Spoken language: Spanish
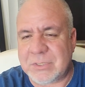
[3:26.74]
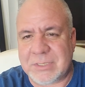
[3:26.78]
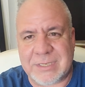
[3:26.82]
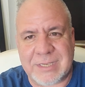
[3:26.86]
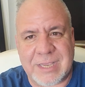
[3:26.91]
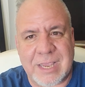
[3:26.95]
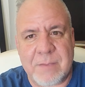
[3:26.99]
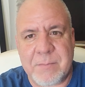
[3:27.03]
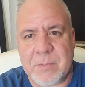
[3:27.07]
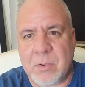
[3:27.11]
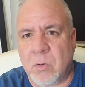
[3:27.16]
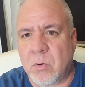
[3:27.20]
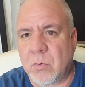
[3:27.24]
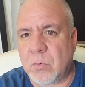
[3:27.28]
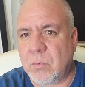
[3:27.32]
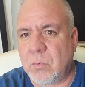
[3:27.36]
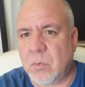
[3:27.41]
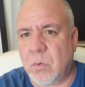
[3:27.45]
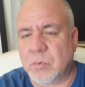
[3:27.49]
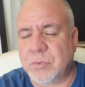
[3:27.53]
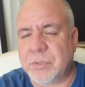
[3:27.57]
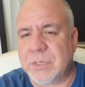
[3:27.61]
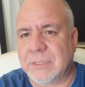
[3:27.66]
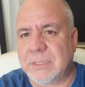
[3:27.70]
qué mejor
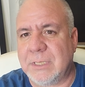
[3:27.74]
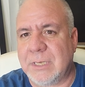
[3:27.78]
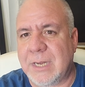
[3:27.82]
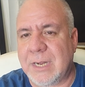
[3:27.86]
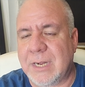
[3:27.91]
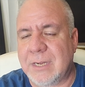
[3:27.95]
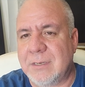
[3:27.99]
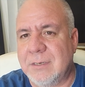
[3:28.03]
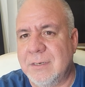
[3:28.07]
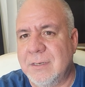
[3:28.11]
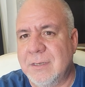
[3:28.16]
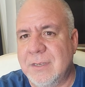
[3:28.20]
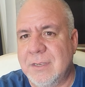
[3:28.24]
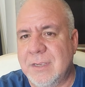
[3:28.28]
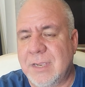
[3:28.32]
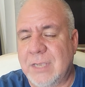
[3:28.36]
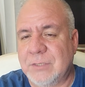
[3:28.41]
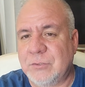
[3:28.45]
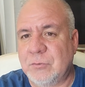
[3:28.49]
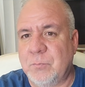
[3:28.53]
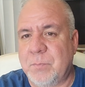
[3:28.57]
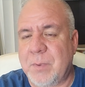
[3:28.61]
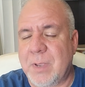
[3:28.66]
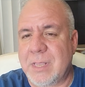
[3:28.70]
coach que tener
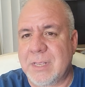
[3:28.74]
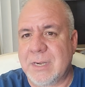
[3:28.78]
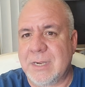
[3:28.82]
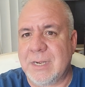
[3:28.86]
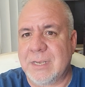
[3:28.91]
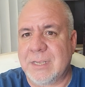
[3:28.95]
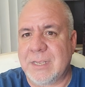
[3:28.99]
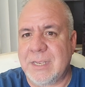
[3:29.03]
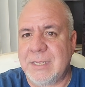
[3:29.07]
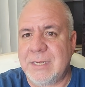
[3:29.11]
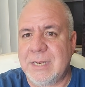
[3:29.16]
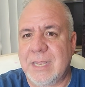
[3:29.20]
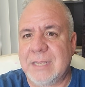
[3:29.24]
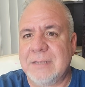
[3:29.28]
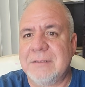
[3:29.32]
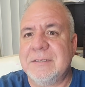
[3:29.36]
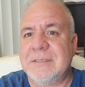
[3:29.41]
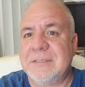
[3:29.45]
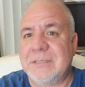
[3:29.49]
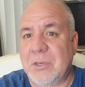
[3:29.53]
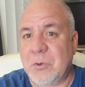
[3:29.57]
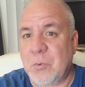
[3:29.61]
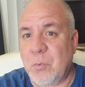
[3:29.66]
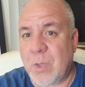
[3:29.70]
a su padre en la esquina
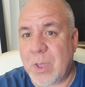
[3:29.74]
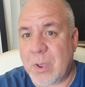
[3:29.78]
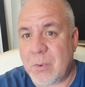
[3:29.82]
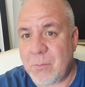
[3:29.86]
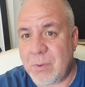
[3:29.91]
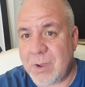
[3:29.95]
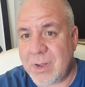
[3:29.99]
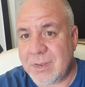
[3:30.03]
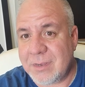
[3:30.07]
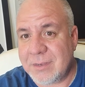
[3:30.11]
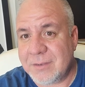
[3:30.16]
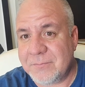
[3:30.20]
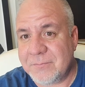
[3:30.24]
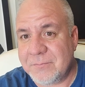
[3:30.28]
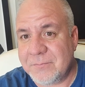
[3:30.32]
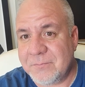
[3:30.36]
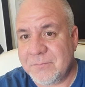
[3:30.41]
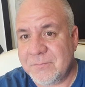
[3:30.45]
saludable